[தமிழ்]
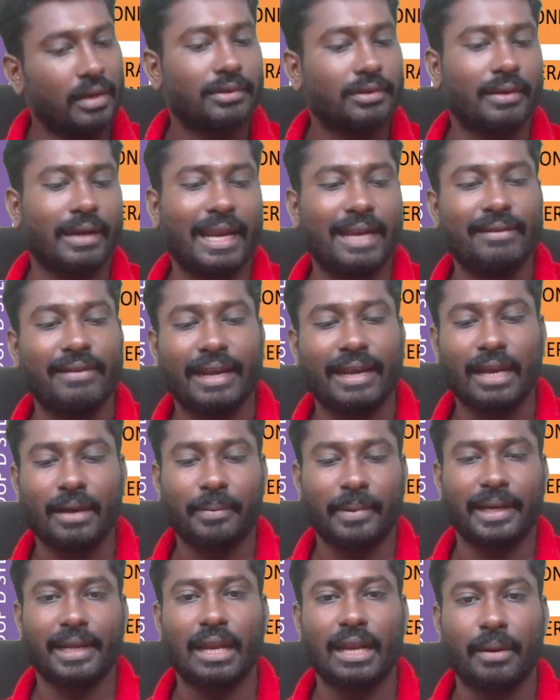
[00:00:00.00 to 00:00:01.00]
ஸோ ரயில்வே என்ன
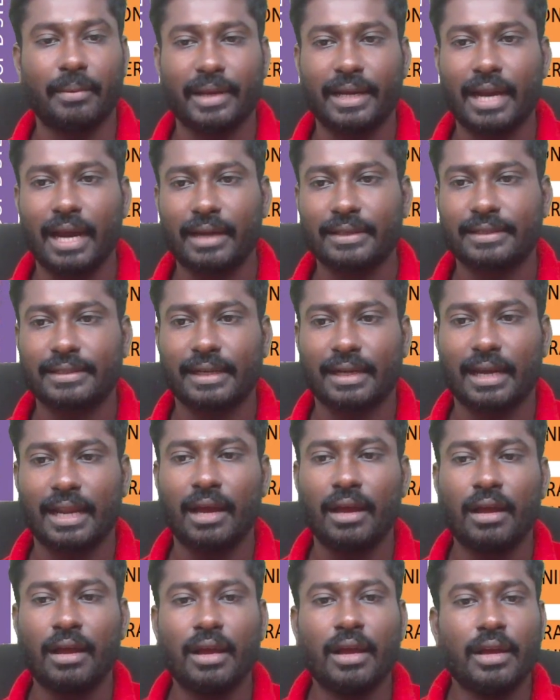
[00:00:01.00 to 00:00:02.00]
பண்ணிடலாம் அப்படின்னா
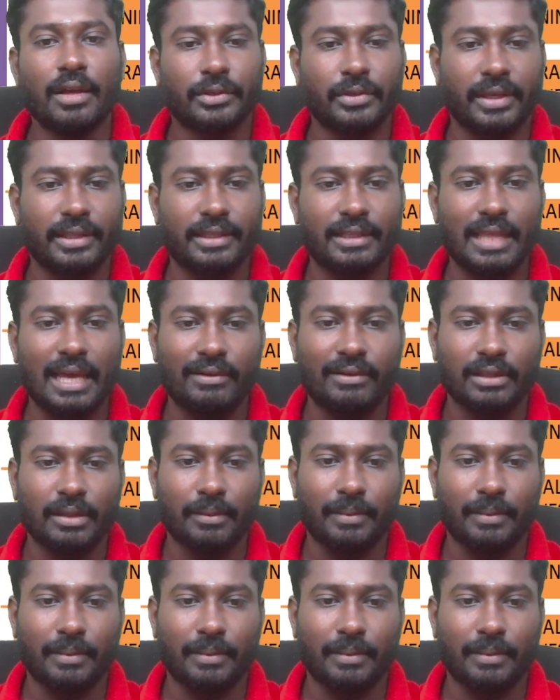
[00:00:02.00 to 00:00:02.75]
அடிச்சிடலாம் ஸோ இதுதான் வந்து